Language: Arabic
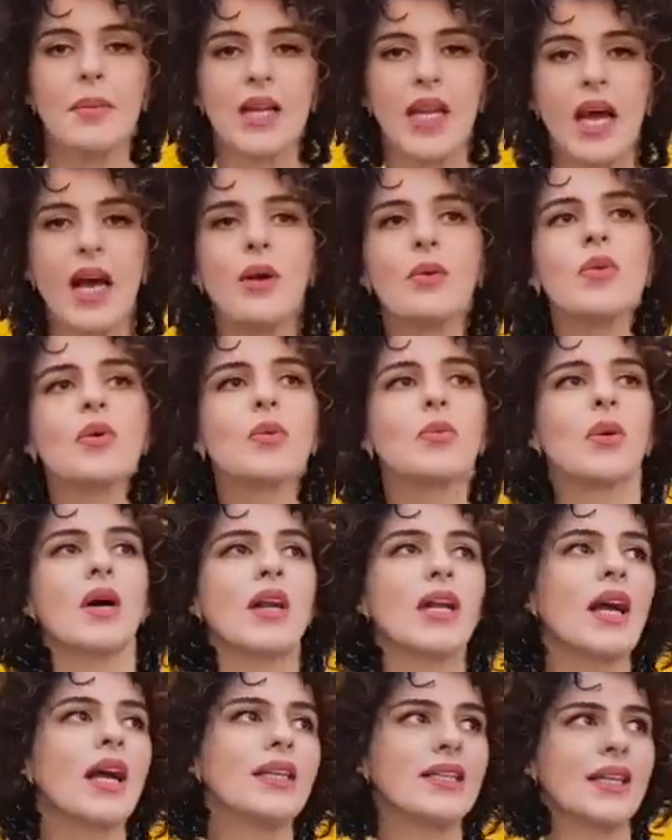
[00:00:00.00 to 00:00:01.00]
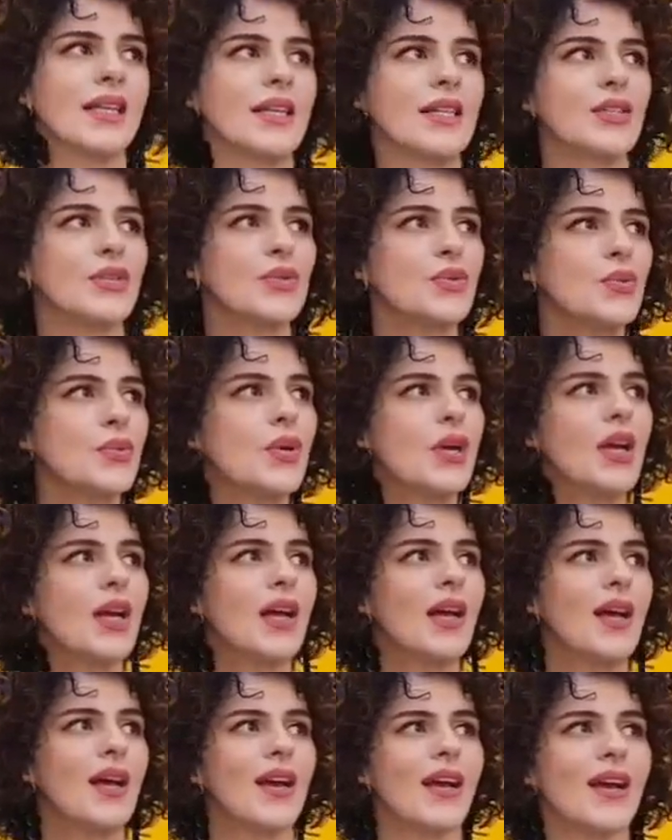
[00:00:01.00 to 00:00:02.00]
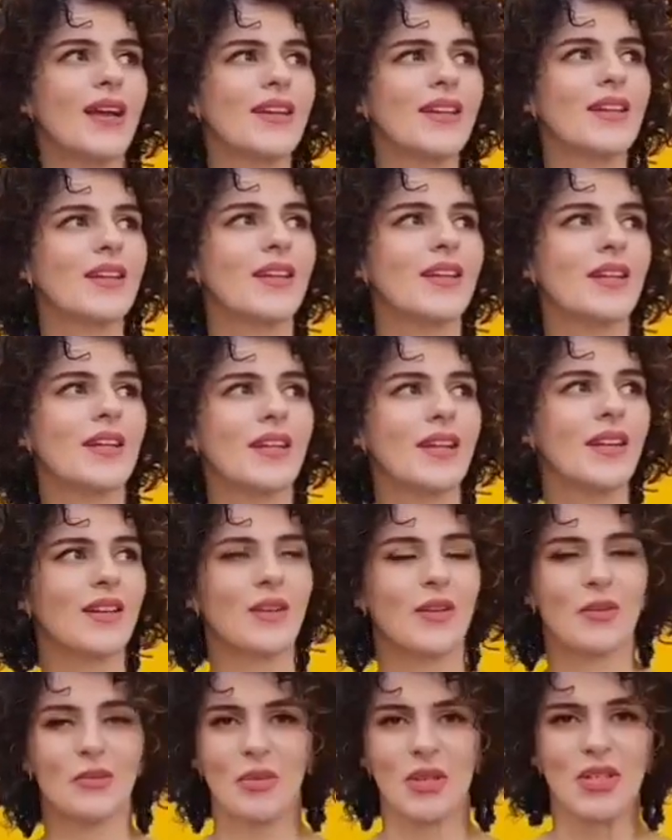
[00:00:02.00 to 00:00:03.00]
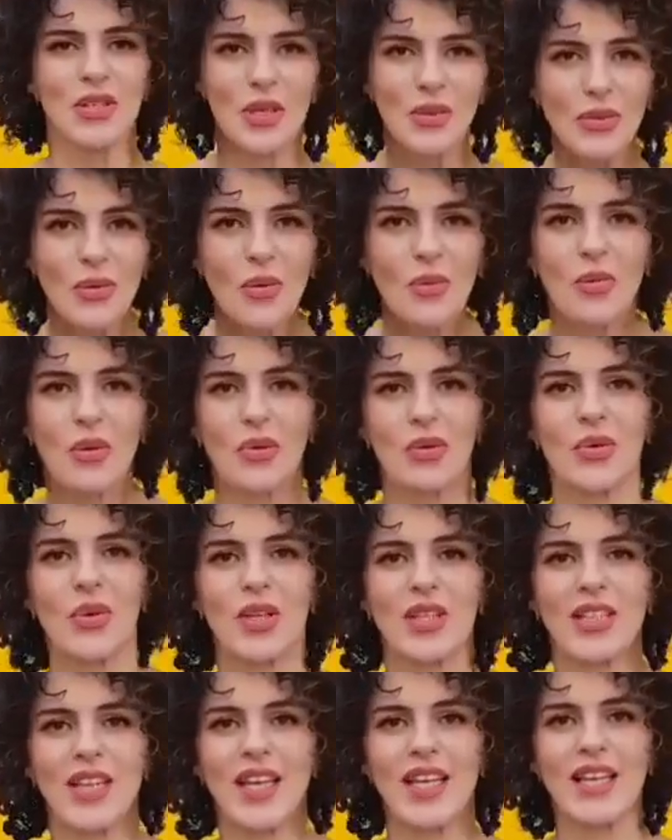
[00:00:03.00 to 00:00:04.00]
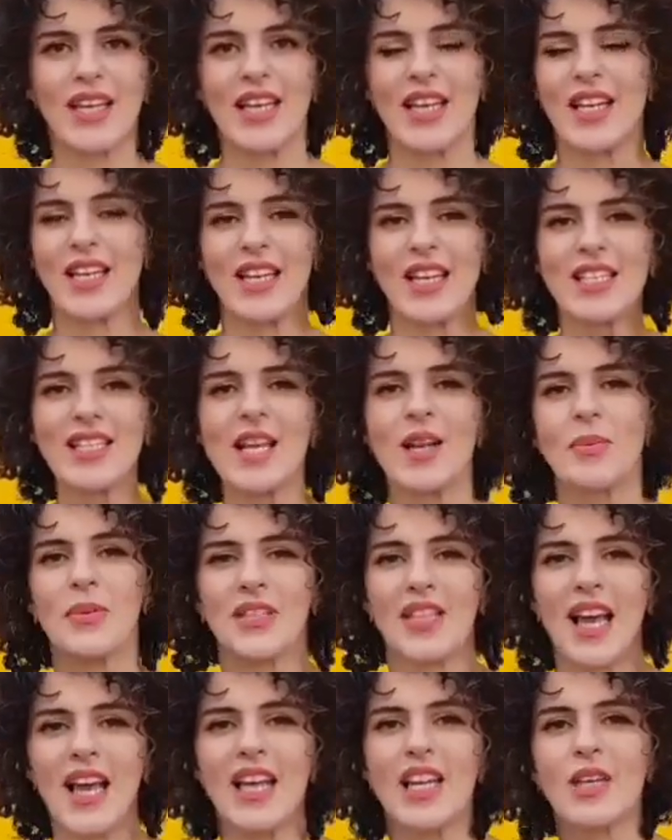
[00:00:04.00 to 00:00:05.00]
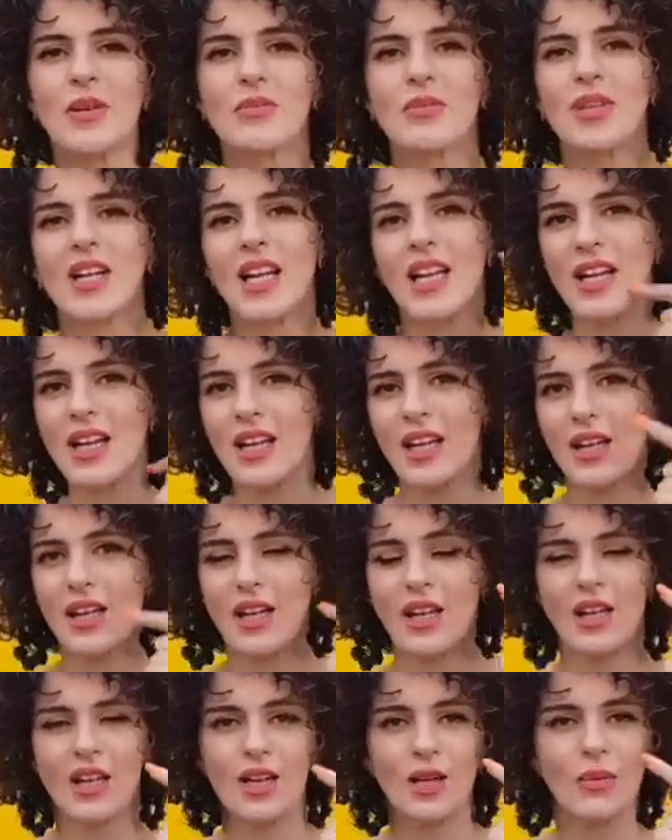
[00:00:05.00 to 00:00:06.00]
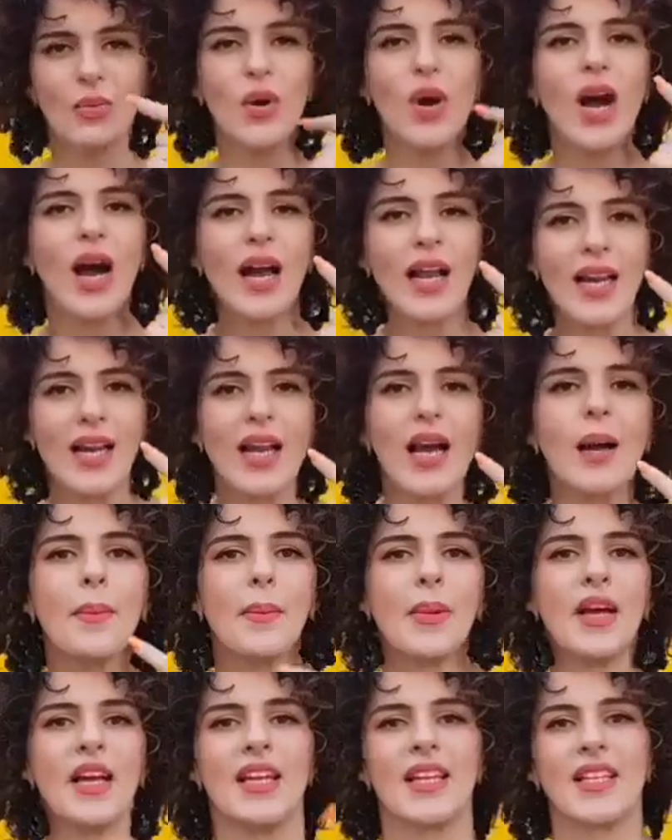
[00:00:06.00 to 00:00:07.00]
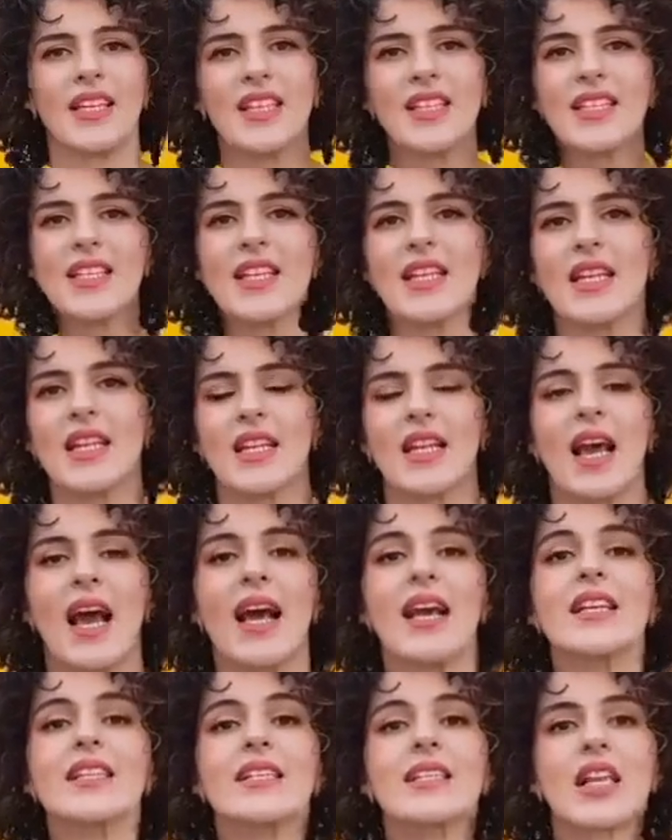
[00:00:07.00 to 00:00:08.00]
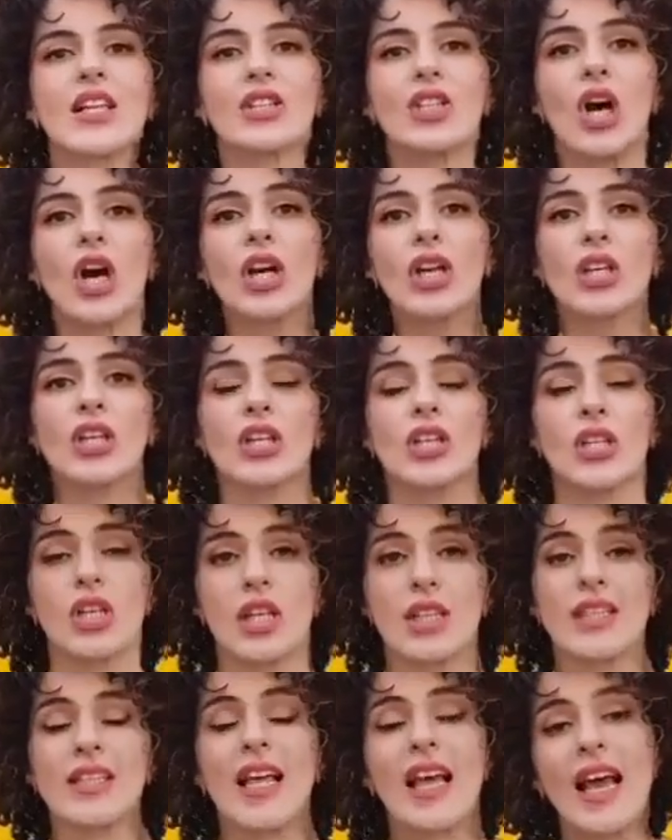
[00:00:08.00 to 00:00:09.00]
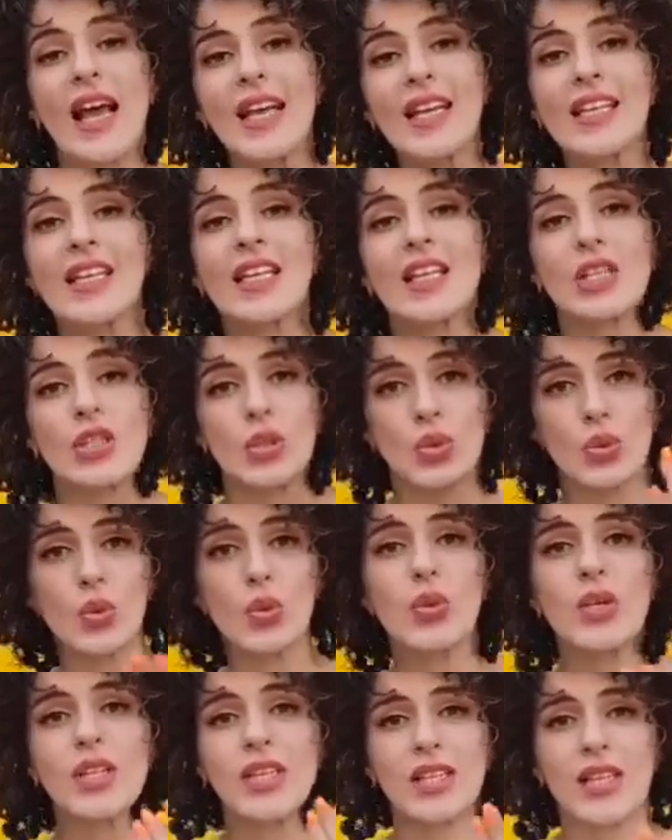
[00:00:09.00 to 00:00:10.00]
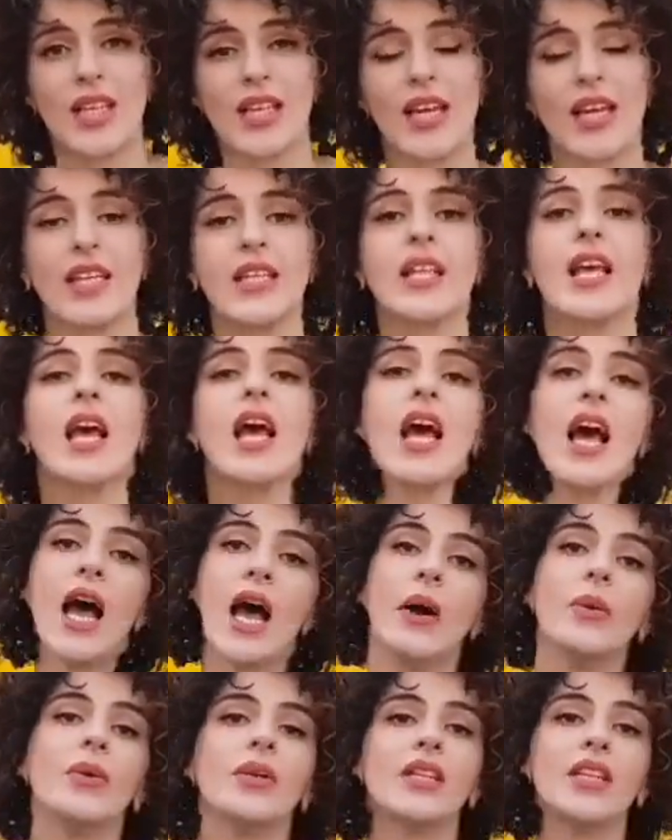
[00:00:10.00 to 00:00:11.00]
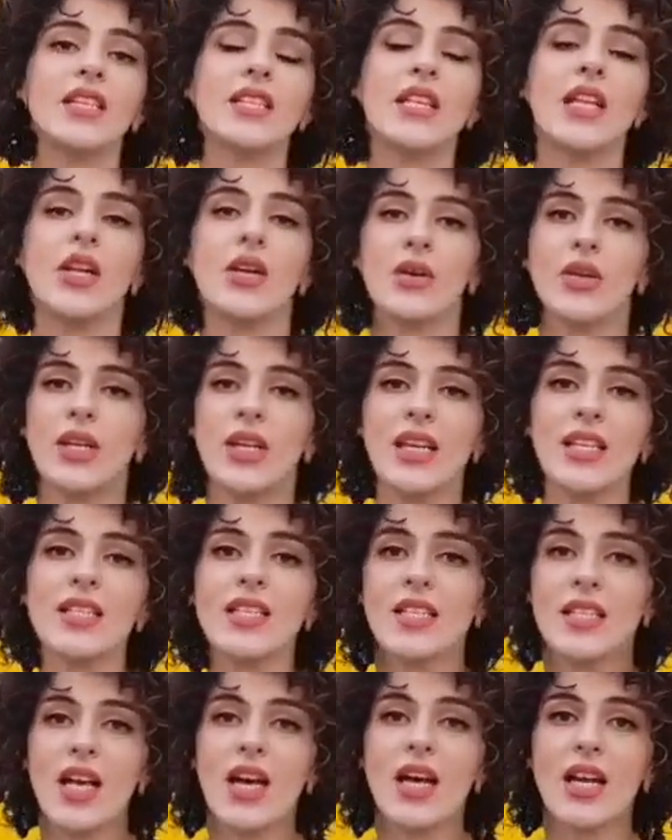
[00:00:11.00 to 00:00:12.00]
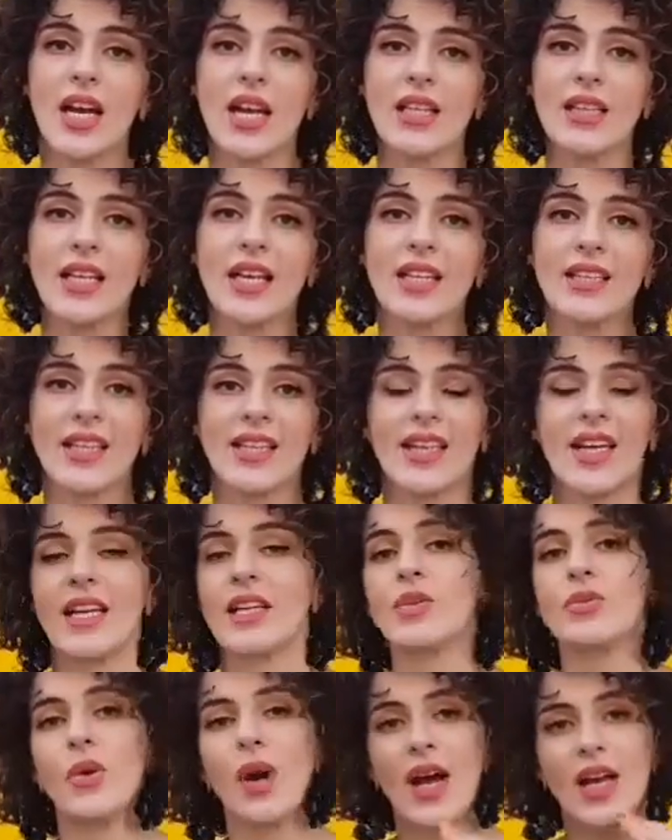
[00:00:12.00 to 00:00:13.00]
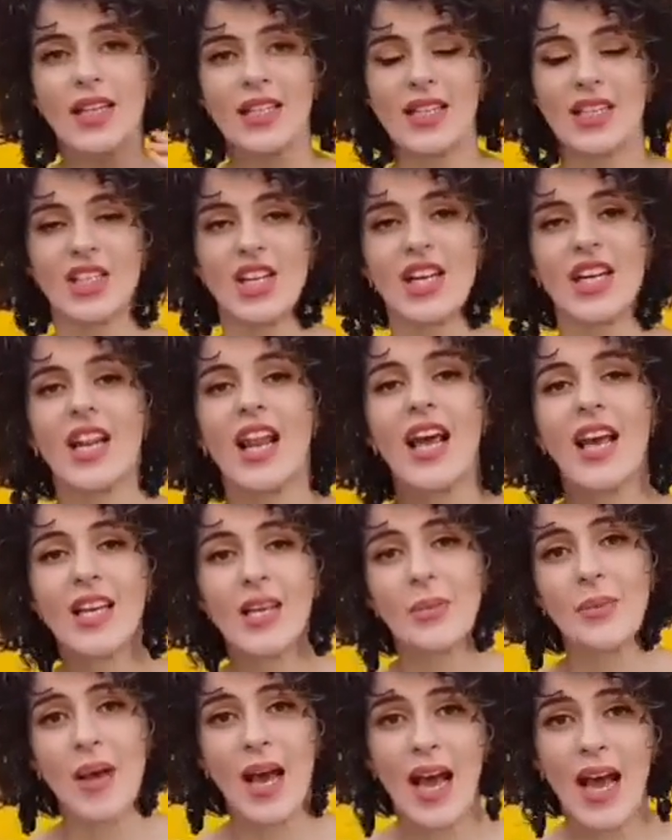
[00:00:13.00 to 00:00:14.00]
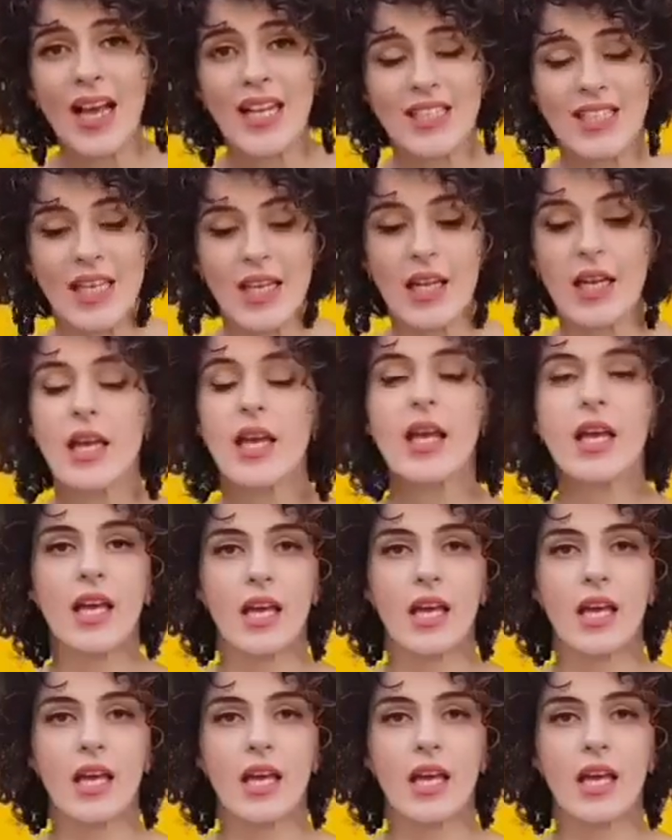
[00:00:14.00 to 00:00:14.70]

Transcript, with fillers: من اول مره هتحسوا ان ان بشرتكم موضوع تاني الناس اللي اللي بتعاني من البقع الغامقة الناس اللي عايزة تأجر تأجل ظهور التجاعيد أو الناس اللي اوريدي ظهر عندها تجاعيد وعايزة شكلها يبقى أحسن